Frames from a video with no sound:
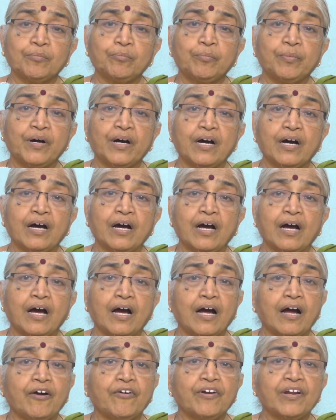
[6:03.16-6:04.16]
తప్ప
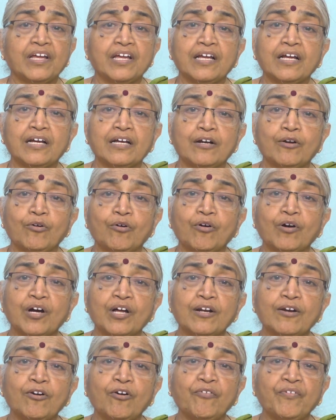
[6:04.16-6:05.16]
ఆవిడకి ఇంక
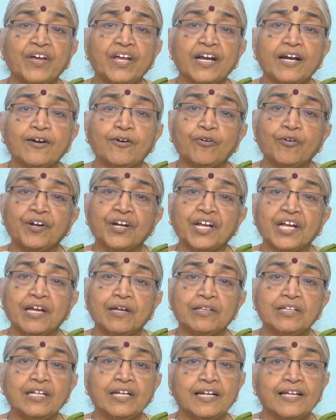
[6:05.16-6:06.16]
లోకంలో వేరే కోరిక
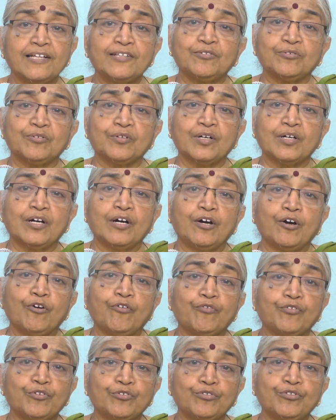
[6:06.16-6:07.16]
ఏది లేదు
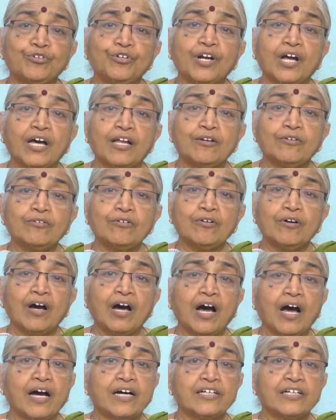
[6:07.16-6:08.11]
వృద్ధురాలు ఆ